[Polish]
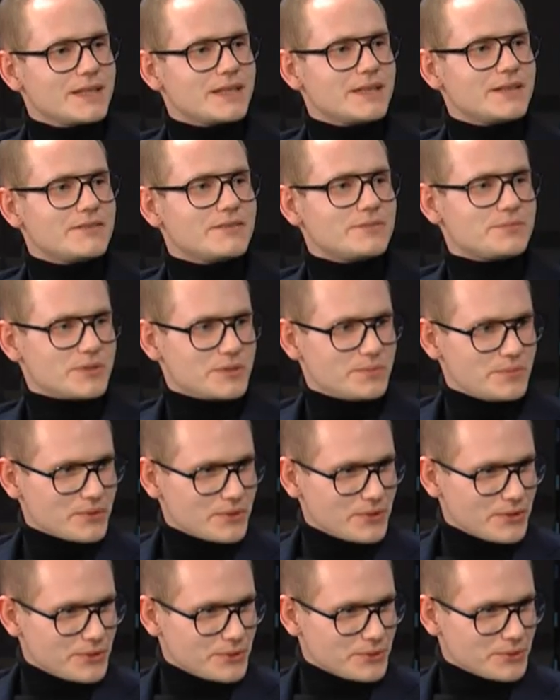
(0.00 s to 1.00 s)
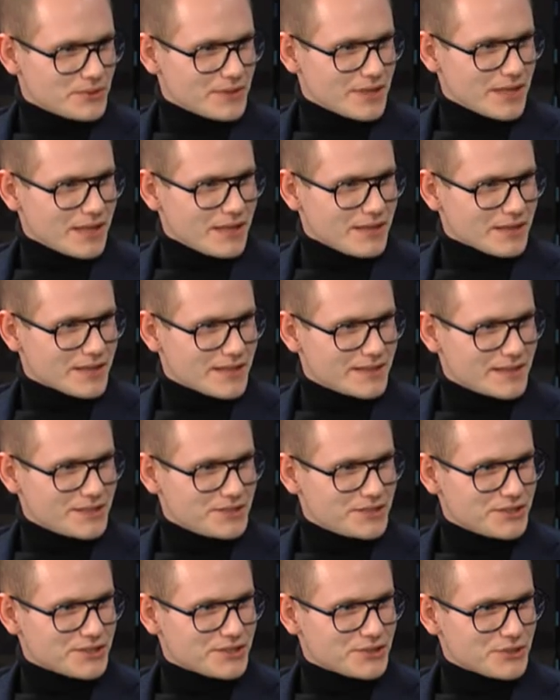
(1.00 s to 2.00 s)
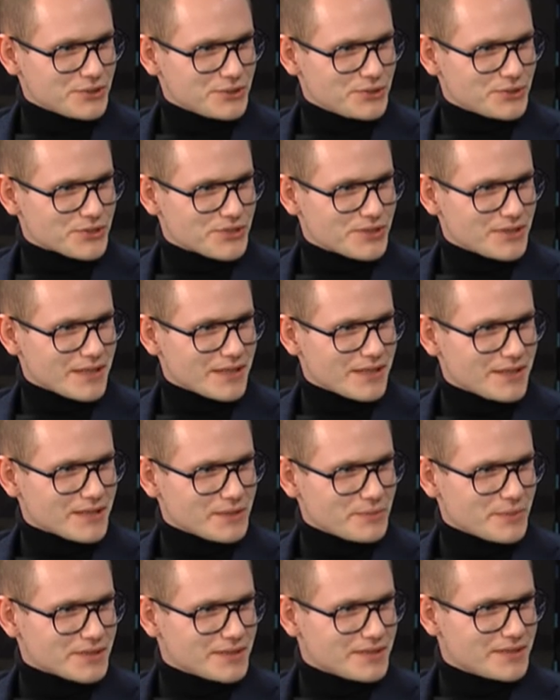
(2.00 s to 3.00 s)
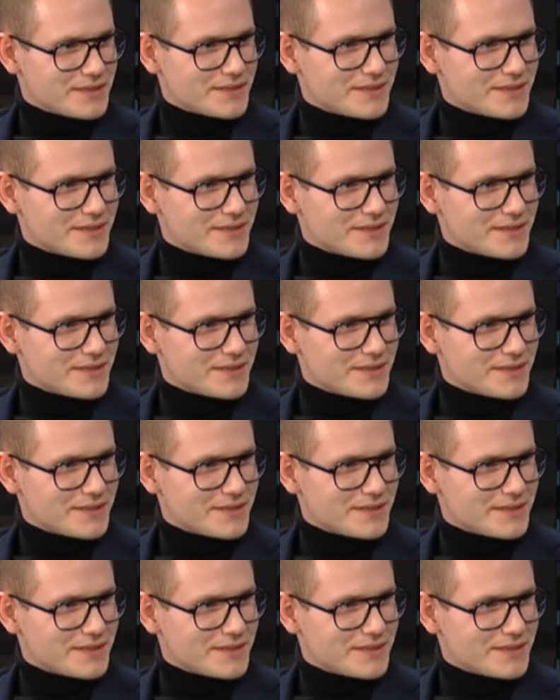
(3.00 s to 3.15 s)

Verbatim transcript: W przedpokoju na kredensie stoi szklanka herbaty.